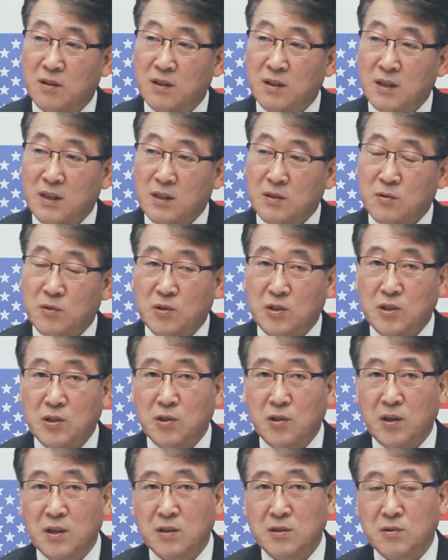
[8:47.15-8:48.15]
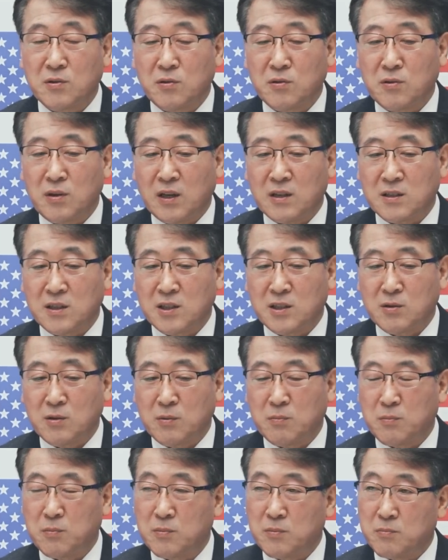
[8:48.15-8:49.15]
음. 또 인천 같은 경우는
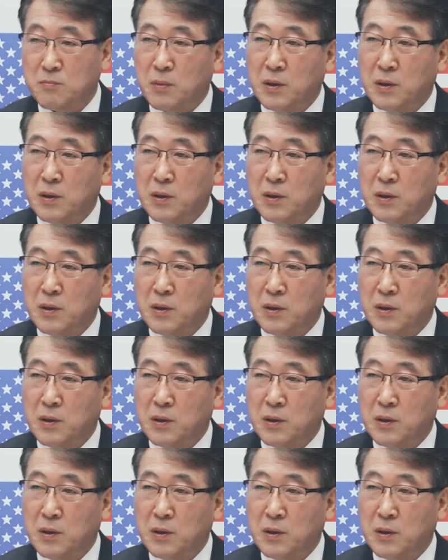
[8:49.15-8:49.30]
아시겠지만